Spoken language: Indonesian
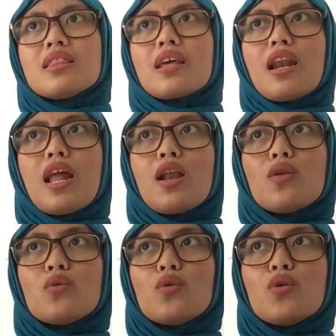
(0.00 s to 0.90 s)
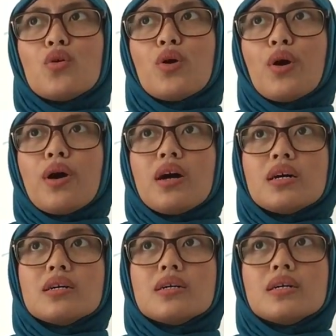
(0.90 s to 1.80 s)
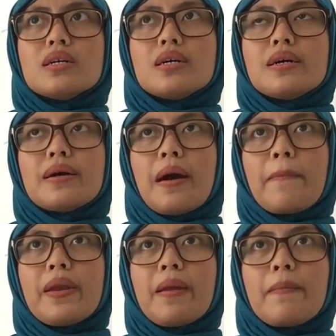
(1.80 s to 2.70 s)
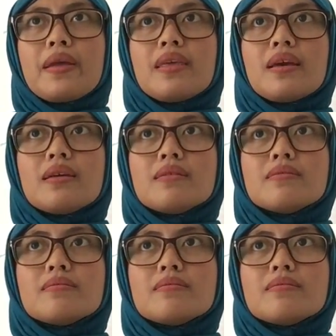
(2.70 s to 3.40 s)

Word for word: Terlalu eh, apa namanya?